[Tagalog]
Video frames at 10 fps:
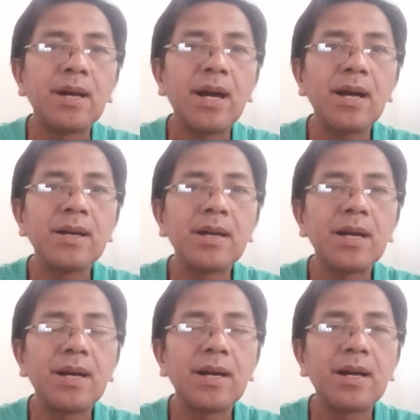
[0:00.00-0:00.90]
ang
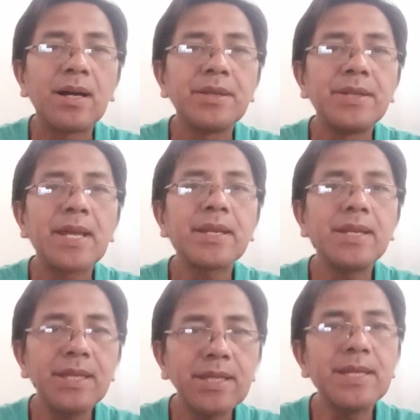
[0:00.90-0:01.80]
uh,
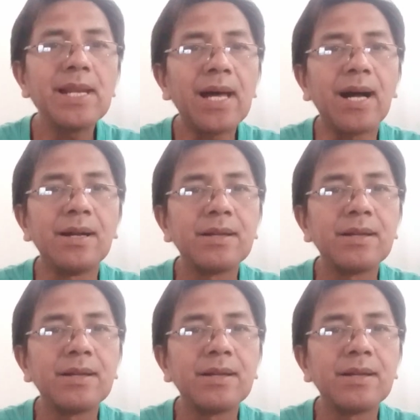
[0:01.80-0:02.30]
narinig nila